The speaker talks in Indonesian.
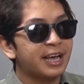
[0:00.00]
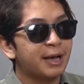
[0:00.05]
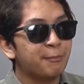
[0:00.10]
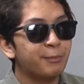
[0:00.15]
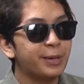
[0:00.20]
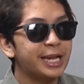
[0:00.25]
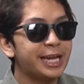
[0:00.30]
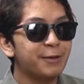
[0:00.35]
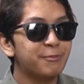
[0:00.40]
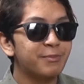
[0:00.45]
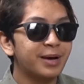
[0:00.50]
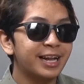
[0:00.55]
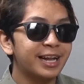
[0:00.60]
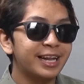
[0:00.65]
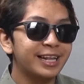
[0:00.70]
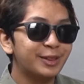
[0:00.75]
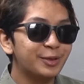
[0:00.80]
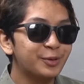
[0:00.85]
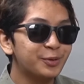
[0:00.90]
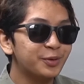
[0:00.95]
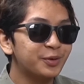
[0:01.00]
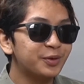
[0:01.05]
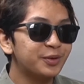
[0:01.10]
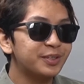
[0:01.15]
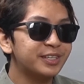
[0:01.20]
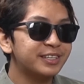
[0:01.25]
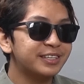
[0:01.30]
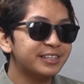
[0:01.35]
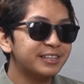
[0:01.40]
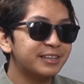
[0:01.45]
Minimal itu
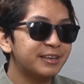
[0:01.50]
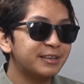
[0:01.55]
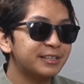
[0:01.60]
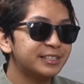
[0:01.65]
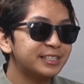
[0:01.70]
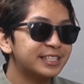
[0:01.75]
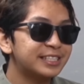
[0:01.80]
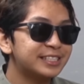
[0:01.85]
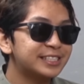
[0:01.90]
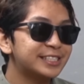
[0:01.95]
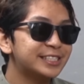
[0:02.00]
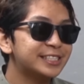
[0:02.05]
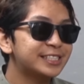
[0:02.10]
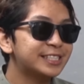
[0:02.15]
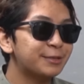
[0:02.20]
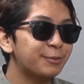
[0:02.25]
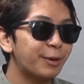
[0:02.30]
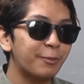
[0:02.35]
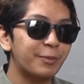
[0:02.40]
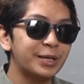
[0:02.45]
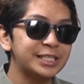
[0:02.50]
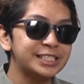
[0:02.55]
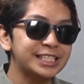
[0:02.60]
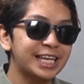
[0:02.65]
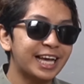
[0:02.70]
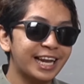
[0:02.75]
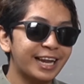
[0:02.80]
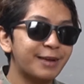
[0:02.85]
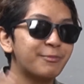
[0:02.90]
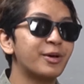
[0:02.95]
sebebas
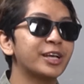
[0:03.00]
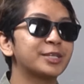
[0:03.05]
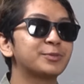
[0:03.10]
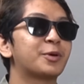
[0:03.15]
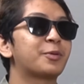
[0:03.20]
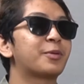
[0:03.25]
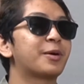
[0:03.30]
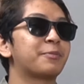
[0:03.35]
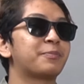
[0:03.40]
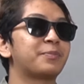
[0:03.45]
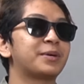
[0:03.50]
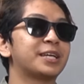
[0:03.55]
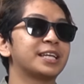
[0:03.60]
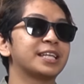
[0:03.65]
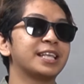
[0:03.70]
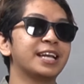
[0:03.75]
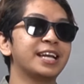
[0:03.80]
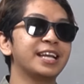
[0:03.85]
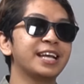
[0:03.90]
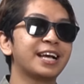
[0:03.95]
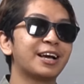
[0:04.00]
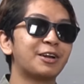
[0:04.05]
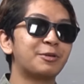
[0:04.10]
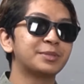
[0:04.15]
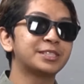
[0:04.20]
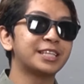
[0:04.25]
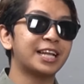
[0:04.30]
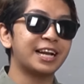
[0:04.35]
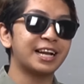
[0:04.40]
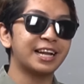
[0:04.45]
kalian mau ekspor berapa. Jadi kalau
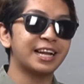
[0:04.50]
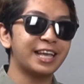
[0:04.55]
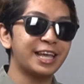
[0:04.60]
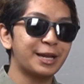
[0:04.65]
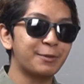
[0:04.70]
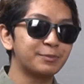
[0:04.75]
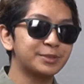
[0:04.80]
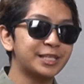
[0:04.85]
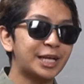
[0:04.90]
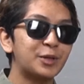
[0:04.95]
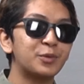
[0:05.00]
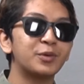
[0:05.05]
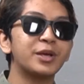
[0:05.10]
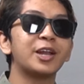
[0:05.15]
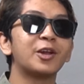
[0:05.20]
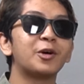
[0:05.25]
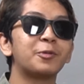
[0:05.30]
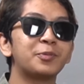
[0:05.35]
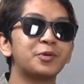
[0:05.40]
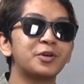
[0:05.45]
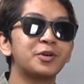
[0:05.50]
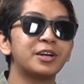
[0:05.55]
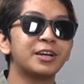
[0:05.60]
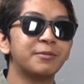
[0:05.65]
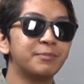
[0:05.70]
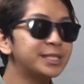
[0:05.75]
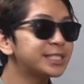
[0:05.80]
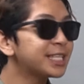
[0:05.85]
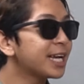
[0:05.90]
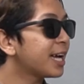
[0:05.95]
misalnya ngirim satu kilo pun
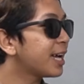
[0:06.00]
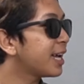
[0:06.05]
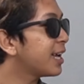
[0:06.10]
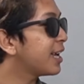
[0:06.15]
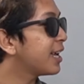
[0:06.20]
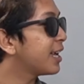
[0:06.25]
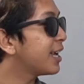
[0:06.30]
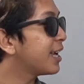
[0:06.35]
bisa